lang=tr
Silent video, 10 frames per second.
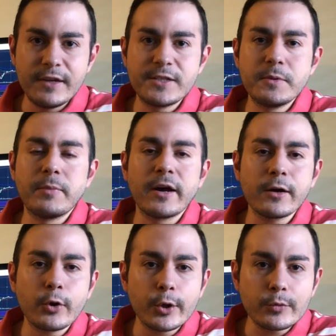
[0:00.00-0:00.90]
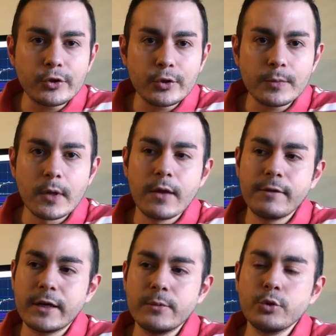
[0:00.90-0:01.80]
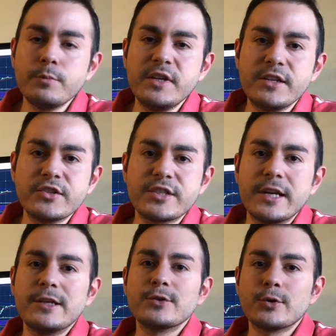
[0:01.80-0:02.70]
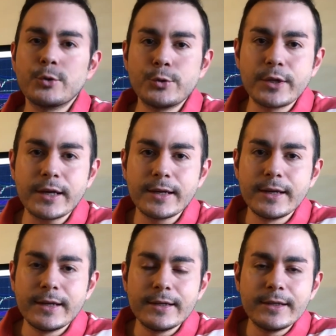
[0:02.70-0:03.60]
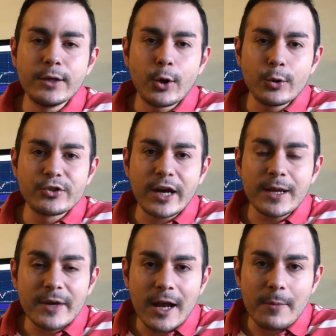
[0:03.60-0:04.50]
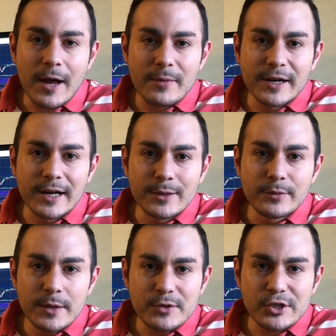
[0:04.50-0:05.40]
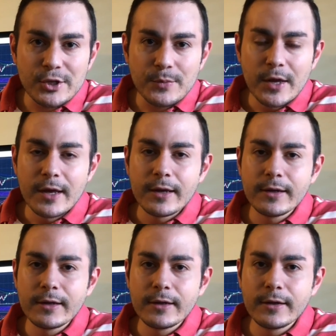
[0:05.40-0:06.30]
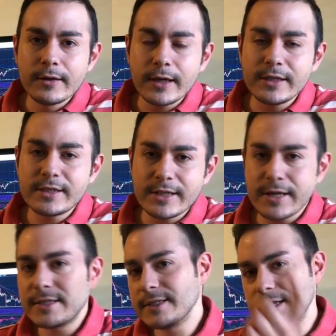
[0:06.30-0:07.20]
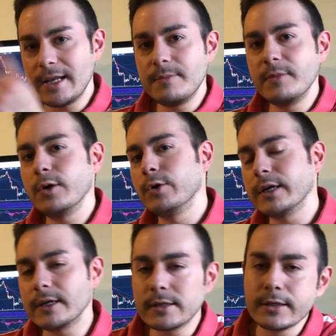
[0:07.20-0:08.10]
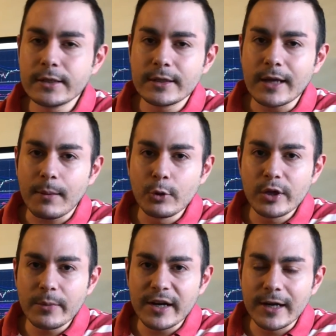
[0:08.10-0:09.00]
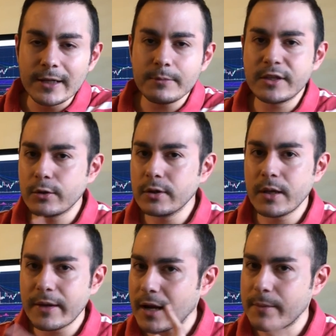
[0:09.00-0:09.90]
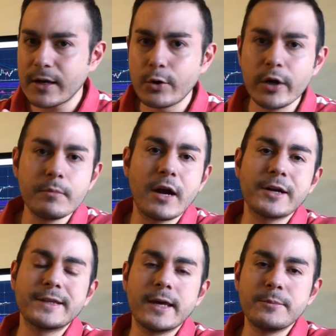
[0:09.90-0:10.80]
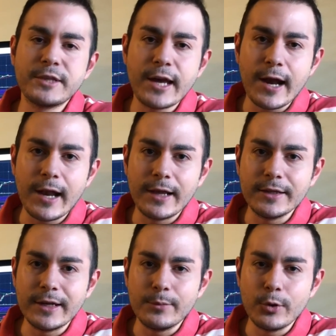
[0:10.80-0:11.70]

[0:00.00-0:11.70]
fix bir para koymuştum. Ve yani bunun birinci senenin sonunda e, ne olacağına beraber bakalım demiştim. E, hadi isterseniz gelin bir ona tabloda bakalım. Bir de onunla beraber market CoinMarketCap'i değerlendirelim